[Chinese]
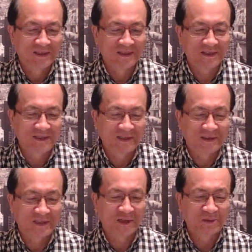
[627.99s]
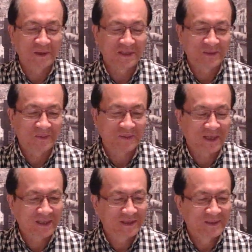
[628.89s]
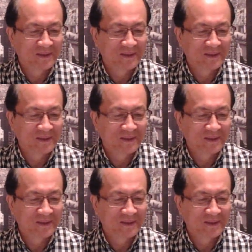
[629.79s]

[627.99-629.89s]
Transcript: 也是一个强权人物啊。